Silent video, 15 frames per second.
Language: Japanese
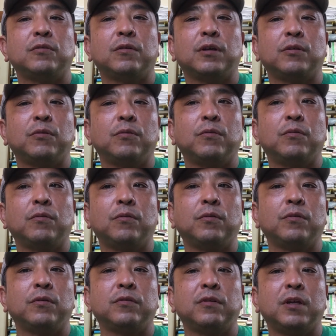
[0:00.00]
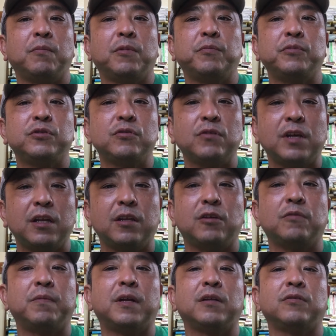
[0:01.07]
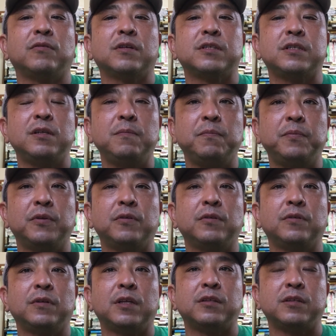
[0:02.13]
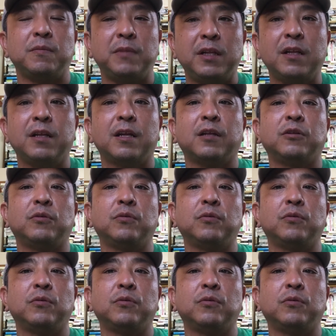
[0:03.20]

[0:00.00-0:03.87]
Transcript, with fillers: とかどうのこうのっていうよりも無条件で配るっていうのはシンプルですしみんな納